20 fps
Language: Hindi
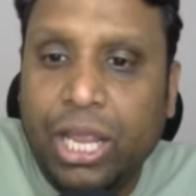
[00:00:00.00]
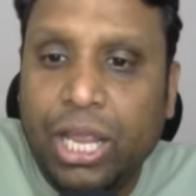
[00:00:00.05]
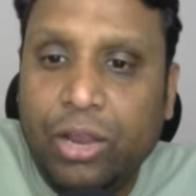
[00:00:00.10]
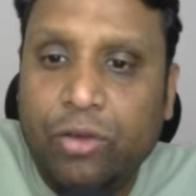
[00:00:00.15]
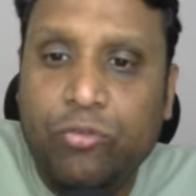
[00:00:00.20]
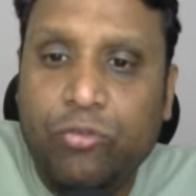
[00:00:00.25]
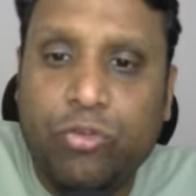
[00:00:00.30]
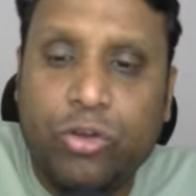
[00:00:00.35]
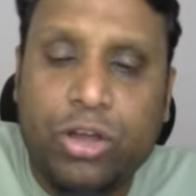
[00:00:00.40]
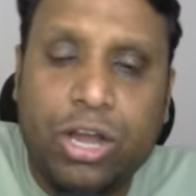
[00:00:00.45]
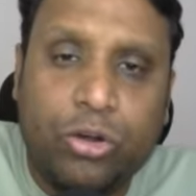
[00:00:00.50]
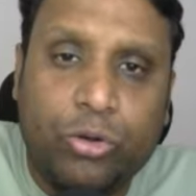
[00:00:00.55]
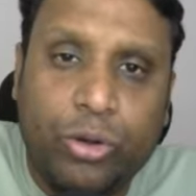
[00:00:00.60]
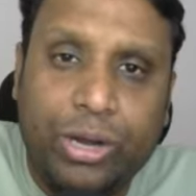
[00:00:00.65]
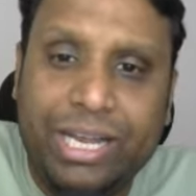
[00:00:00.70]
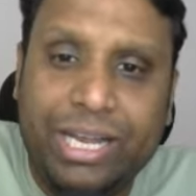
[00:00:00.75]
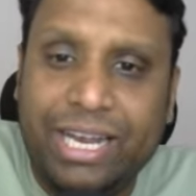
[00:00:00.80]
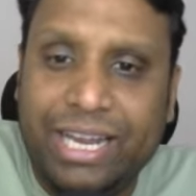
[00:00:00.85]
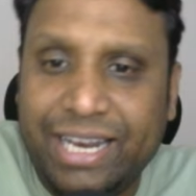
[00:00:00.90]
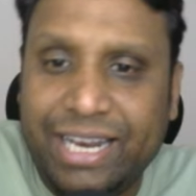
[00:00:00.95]
इनफ्लो का
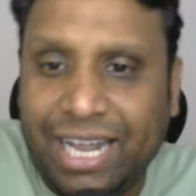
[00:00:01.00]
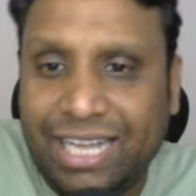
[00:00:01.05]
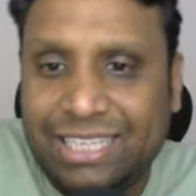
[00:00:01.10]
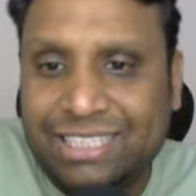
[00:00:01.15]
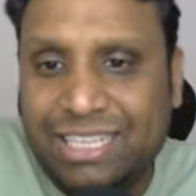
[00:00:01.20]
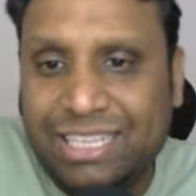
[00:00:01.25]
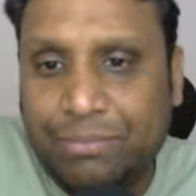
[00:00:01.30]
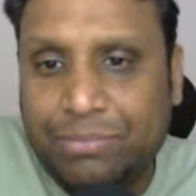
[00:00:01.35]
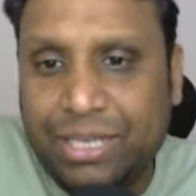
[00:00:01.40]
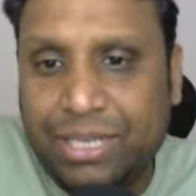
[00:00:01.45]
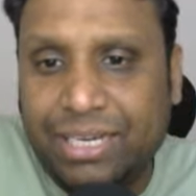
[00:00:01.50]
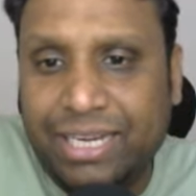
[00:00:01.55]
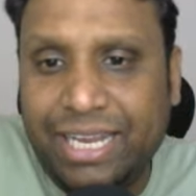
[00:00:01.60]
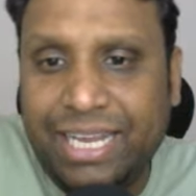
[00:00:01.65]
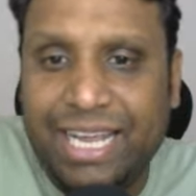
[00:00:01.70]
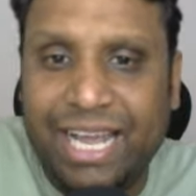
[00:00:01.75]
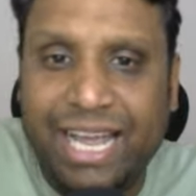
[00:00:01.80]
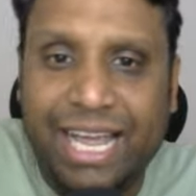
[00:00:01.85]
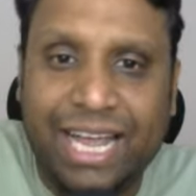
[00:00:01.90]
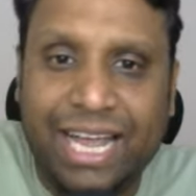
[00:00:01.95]
कोई डेटा रात से अब तक
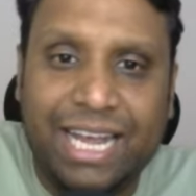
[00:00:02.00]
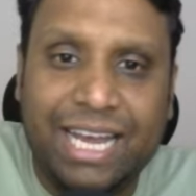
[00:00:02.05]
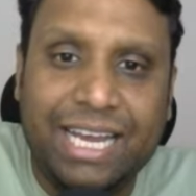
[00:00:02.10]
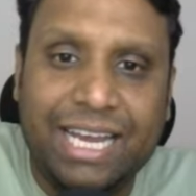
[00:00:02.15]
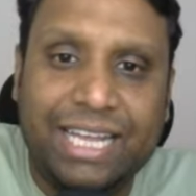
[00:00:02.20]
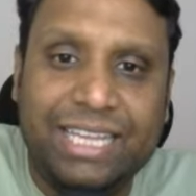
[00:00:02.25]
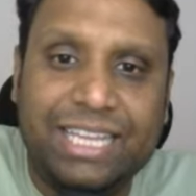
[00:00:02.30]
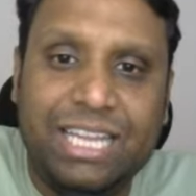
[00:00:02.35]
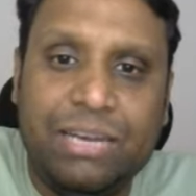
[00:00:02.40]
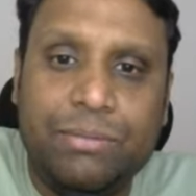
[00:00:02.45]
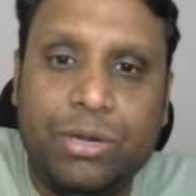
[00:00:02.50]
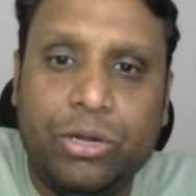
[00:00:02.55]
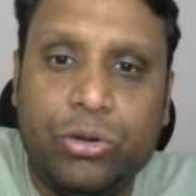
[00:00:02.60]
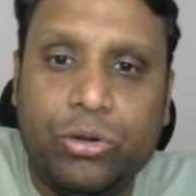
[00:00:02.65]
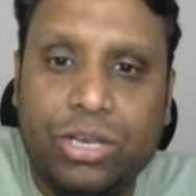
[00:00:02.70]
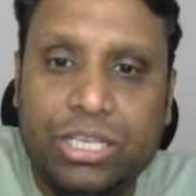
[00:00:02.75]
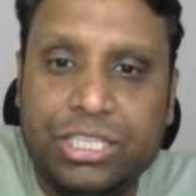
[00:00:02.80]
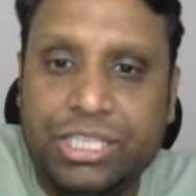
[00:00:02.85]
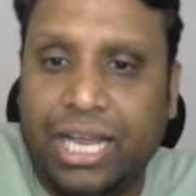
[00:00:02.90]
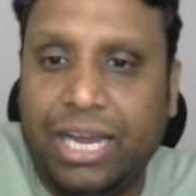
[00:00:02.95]
नहीं आया कल के दिन में
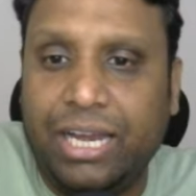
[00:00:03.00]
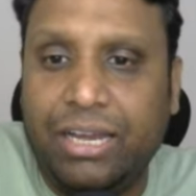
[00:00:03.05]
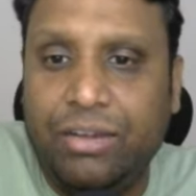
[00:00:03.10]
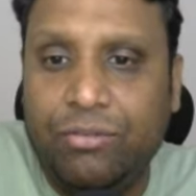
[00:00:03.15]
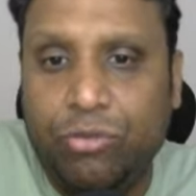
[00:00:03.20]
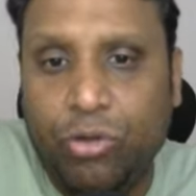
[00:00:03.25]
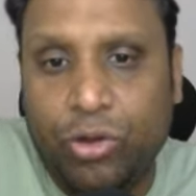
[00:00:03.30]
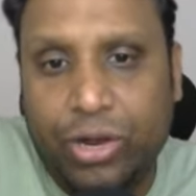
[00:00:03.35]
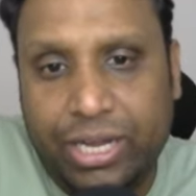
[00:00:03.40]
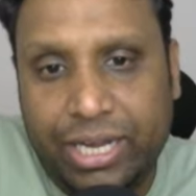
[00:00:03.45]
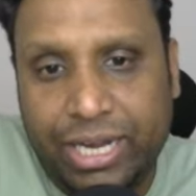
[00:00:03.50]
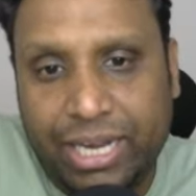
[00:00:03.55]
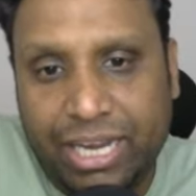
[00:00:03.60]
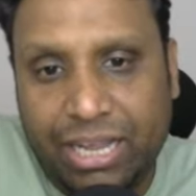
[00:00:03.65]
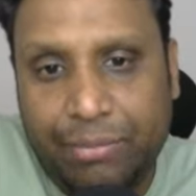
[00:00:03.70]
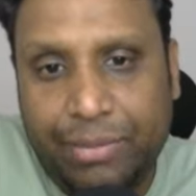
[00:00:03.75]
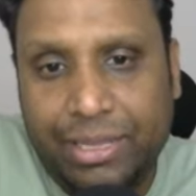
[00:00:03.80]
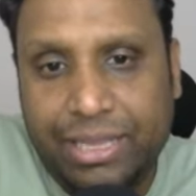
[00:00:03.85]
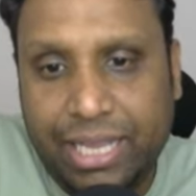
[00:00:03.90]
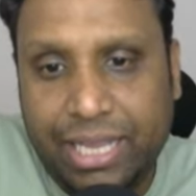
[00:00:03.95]
टोटल चार इनफ्लो के
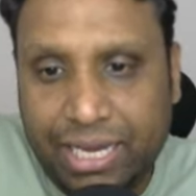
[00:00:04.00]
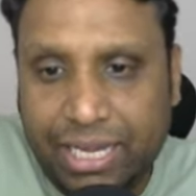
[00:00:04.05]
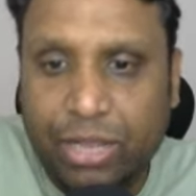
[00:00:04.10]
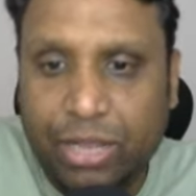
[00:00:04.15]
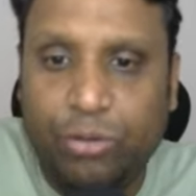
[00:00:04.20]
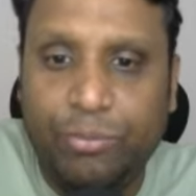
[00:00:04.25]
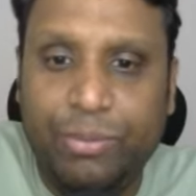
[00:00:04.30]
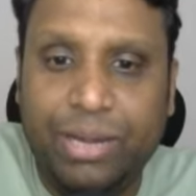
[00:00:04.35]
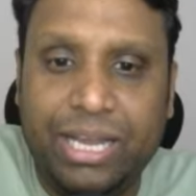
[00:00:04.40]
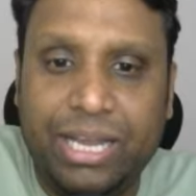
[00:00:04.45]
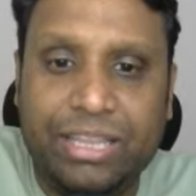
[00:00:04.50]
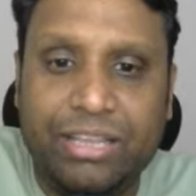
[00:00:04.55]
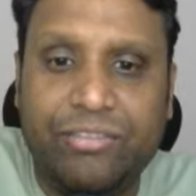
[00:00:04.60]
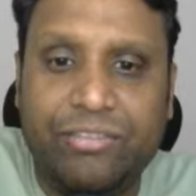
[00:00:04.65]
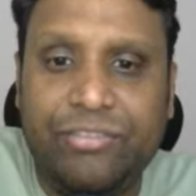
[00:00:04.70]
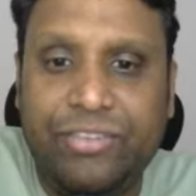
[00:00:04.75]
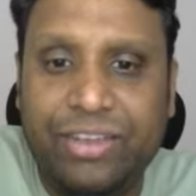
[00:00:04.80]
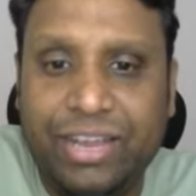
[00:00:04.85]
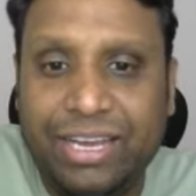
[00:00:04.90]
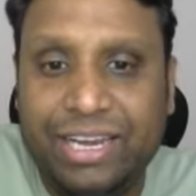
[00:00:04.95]
डेटा हमें देखने को मिले थे
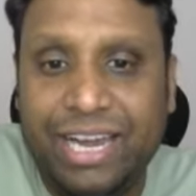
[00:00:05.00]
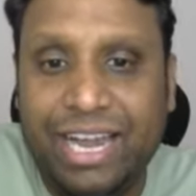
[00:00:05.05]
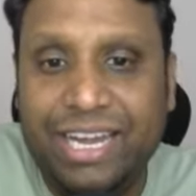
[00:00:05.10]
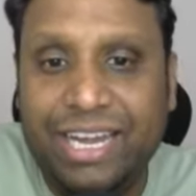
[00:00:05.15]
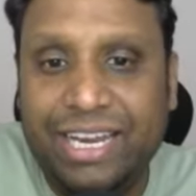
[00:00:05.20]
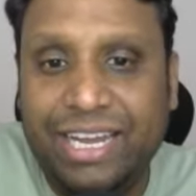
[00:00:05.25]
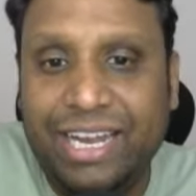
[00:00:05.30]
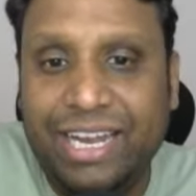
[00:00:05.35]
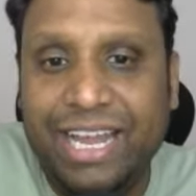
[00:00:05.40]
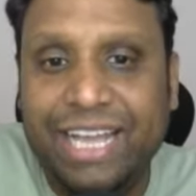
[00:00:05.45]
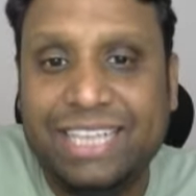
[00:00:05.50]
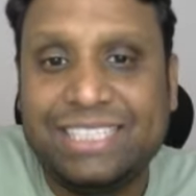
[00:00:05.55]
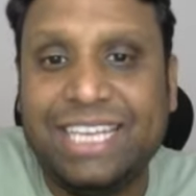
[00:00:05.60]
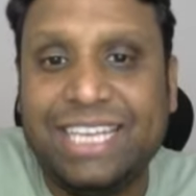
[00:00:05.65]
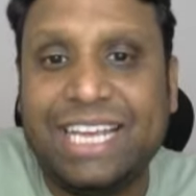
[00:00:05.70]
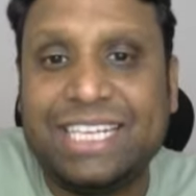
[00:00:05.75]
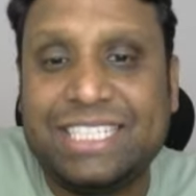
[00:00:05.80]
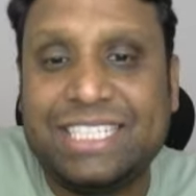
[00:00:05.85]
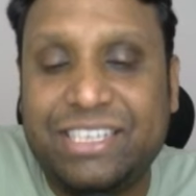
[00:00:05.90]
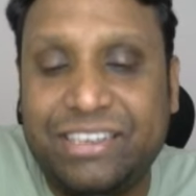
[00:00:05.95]
फियर एंड गिर इंडेक्स
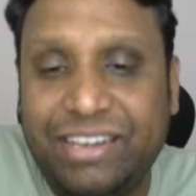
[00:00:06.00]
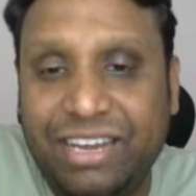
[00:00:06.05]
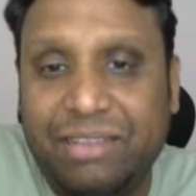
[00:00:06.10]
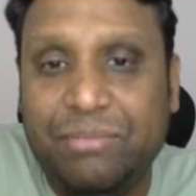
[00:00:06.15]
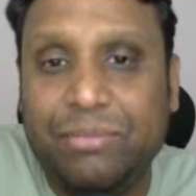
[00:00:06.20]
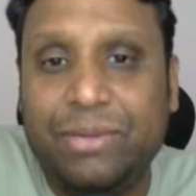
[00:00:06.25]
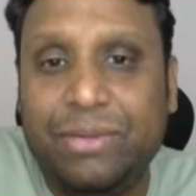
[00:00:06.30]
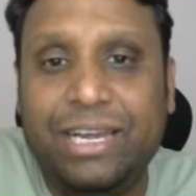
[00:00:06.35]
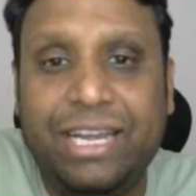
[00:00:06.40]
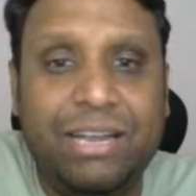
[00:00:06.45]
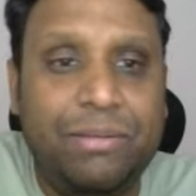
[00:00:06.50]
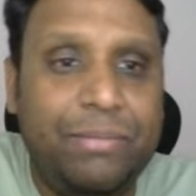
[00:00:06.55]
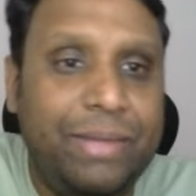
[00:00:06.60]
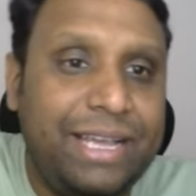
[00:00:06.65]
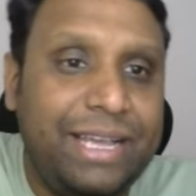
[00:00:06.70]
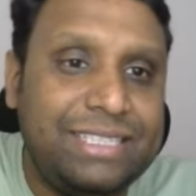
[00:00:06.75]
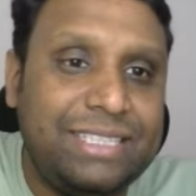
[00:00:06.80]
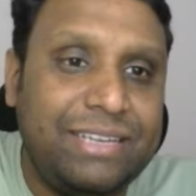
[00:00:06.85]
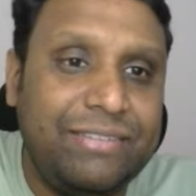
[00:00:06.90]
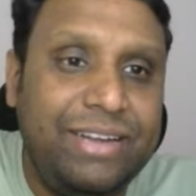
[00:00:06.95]
एक्सट्रीम ग्रीड
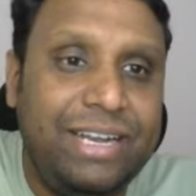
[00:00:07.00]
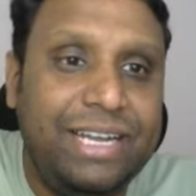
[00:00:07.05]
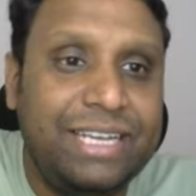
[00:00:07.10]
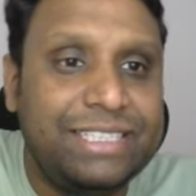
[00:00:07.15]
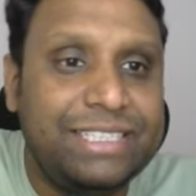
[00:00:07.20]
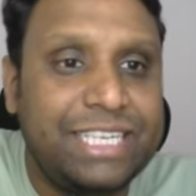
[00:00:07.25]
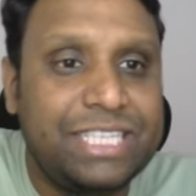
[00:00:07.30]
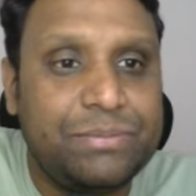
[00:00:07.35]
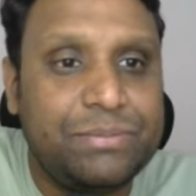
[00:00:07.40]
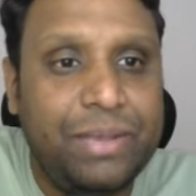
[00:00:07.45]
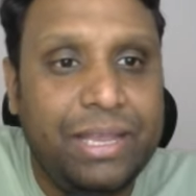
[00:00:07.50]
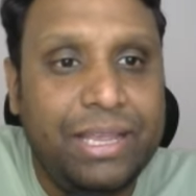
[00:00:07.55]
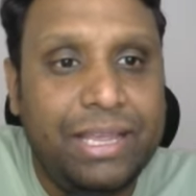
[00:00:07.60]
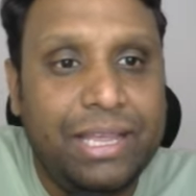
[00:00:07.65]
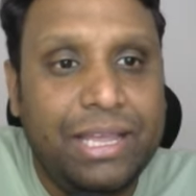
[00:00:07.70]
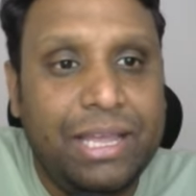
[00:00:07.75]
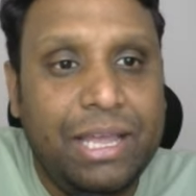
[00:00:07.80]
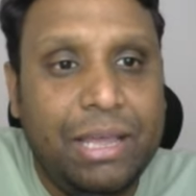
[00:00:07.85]
में है 76 में